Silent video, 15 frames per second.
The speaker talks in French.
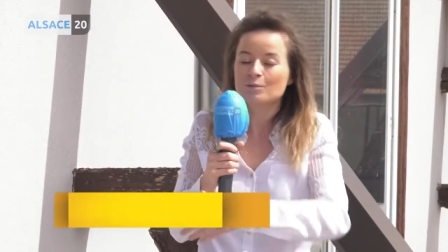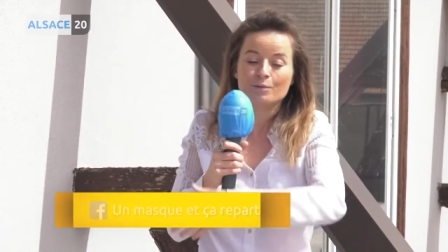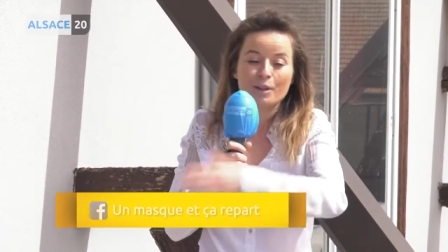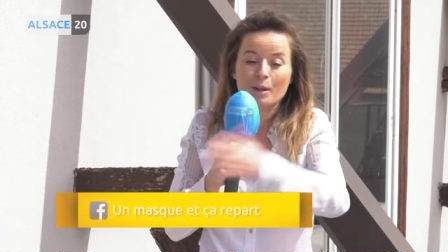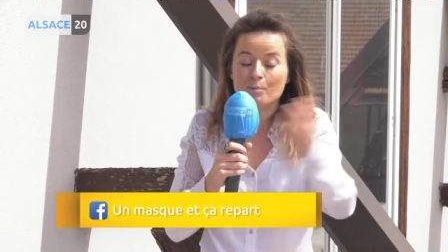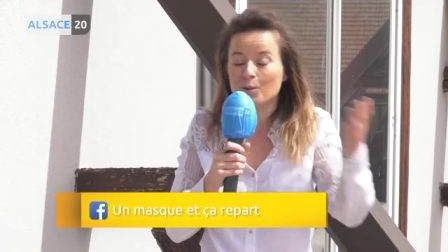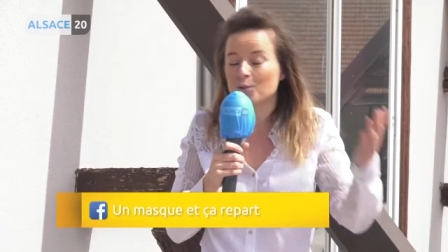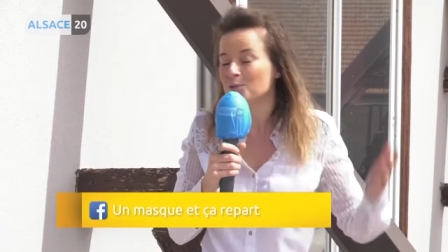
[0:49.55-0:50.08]

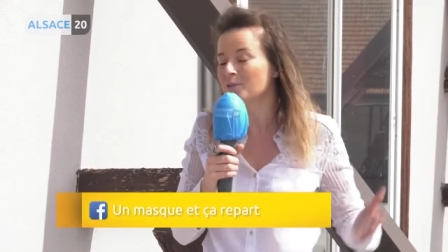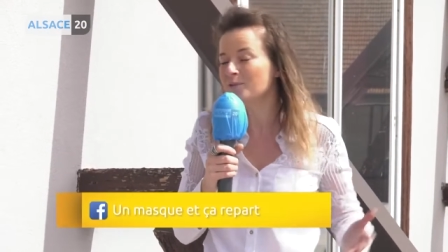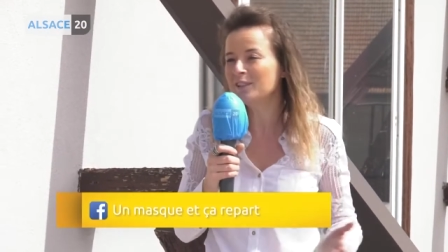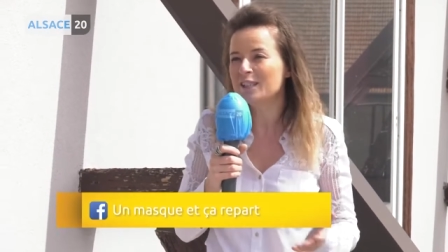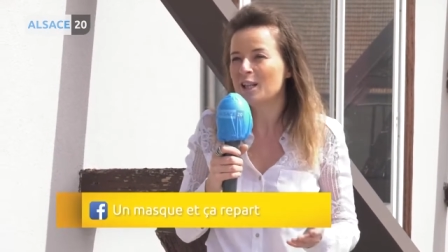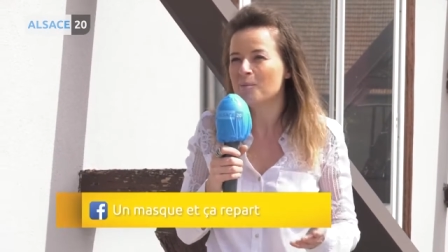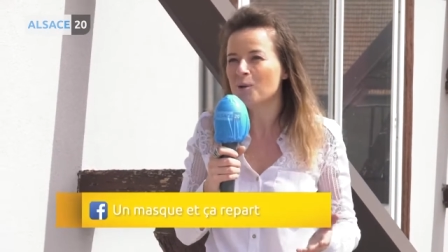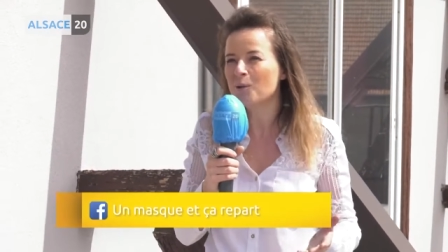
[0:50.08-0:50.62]
n'importe où
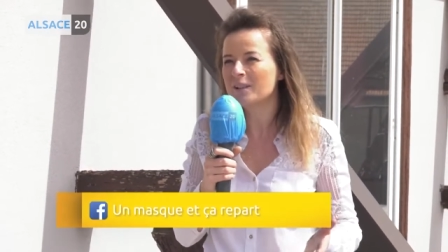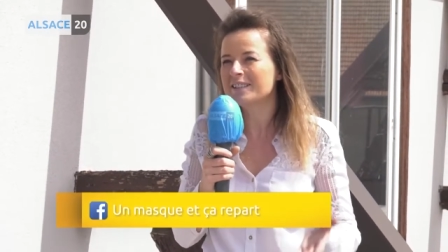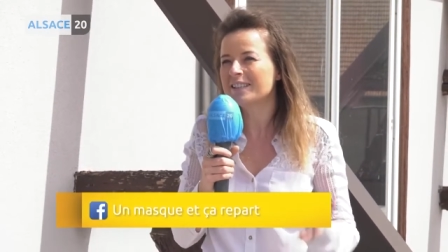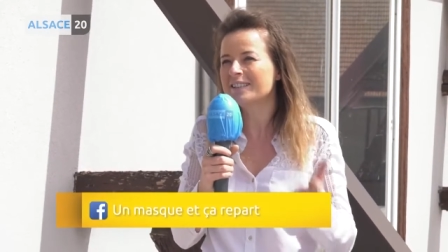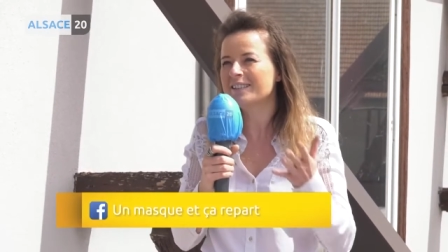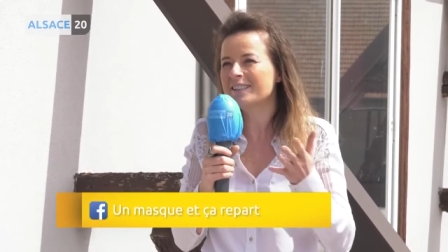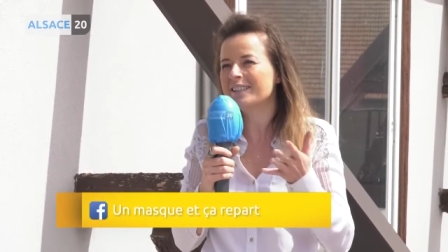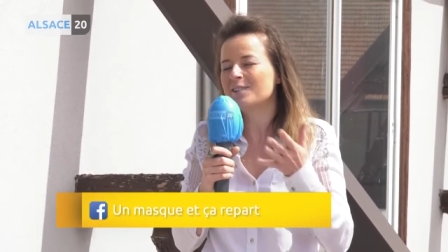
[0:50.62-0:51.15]
finalement, hein,
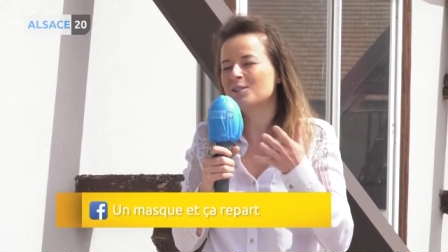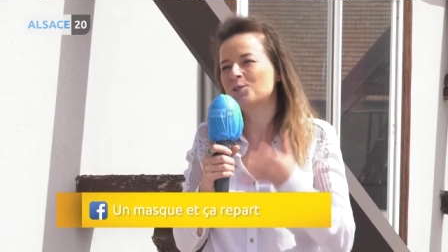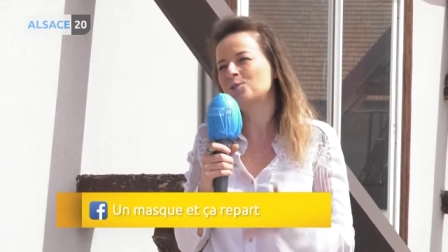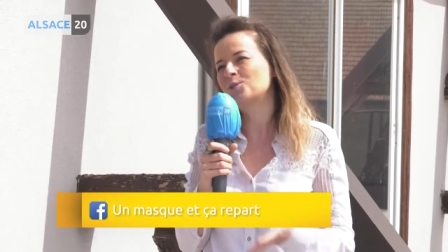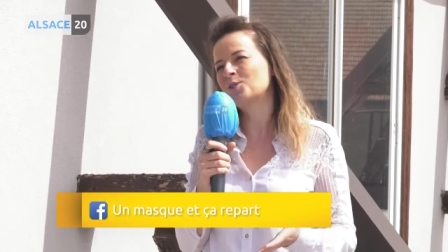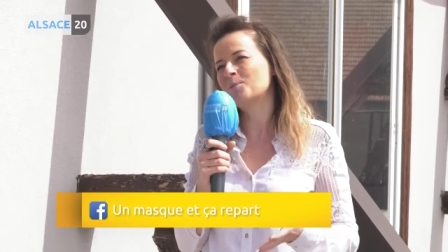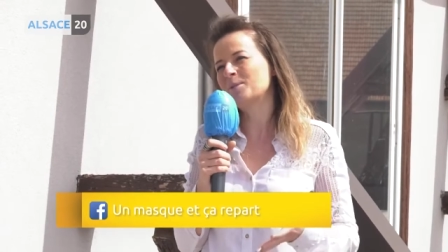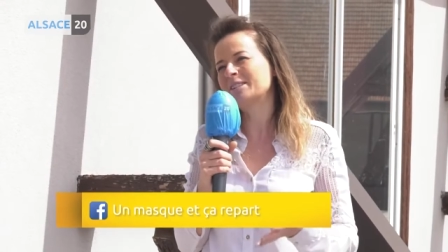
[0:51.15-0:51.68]
d'aider euh,
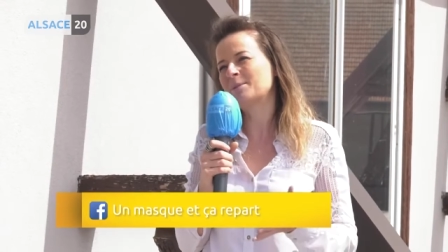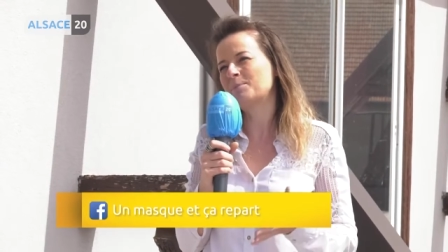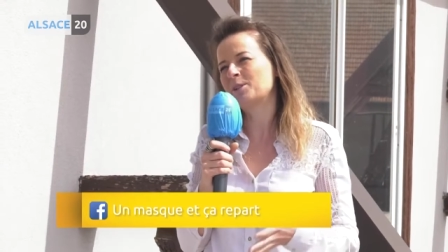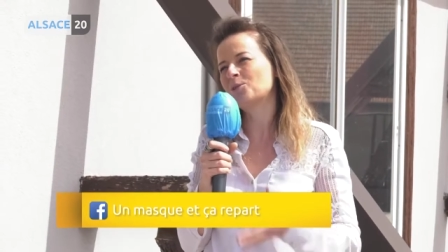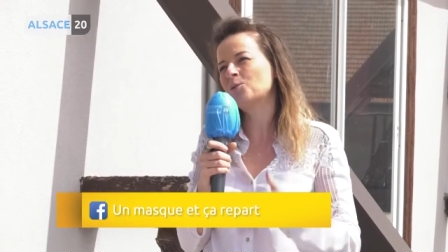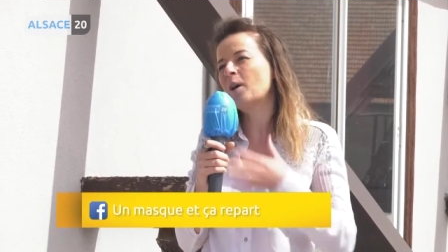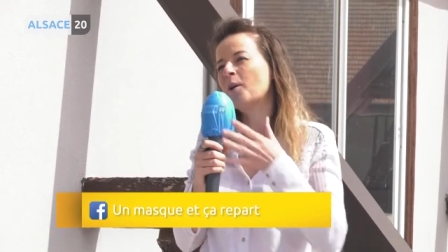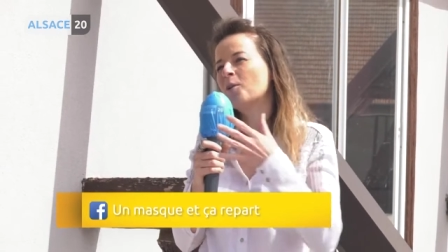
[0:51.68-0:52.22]
justement ces
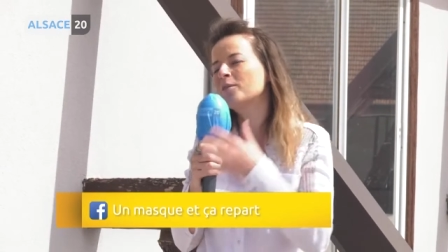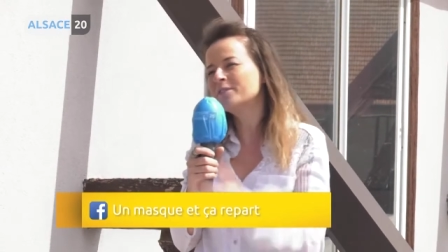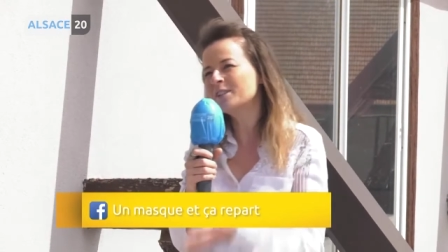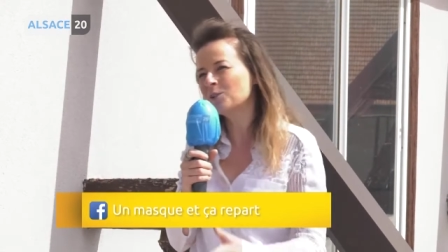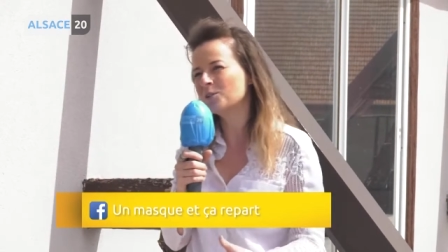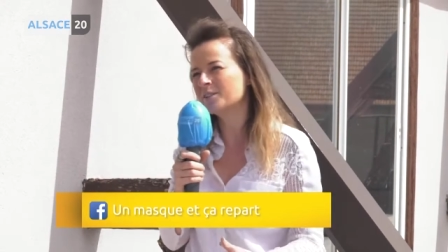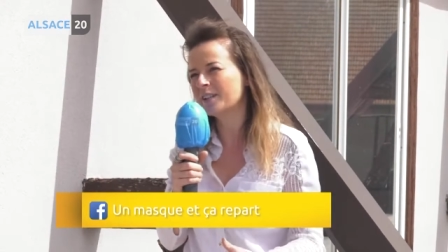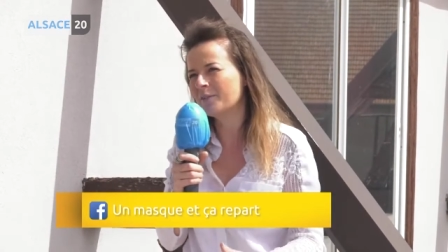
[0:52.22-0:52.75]
patrons à
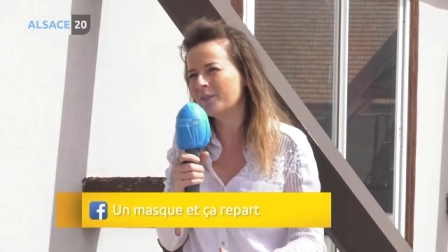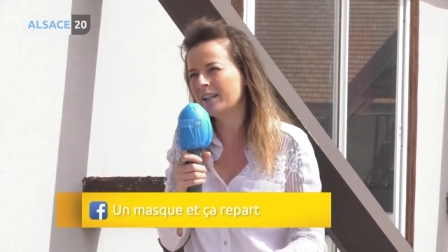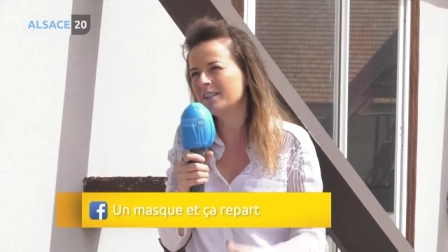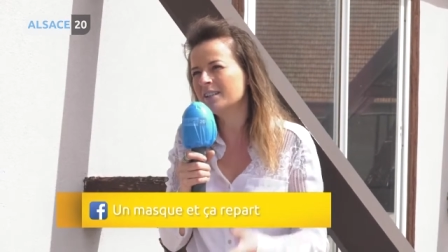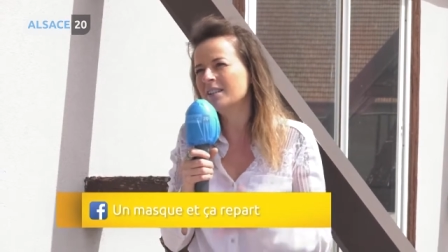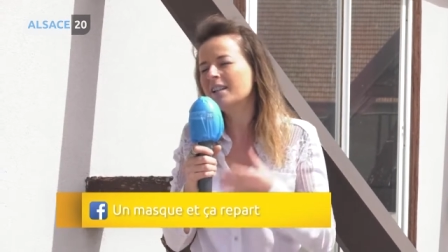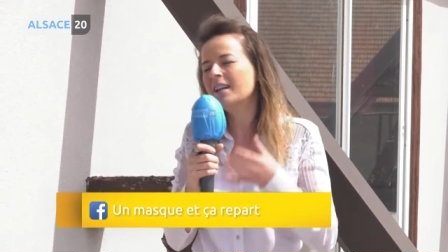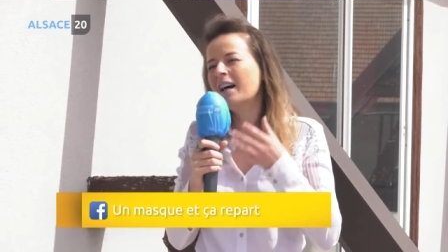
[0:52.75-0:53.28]
revenir au travail,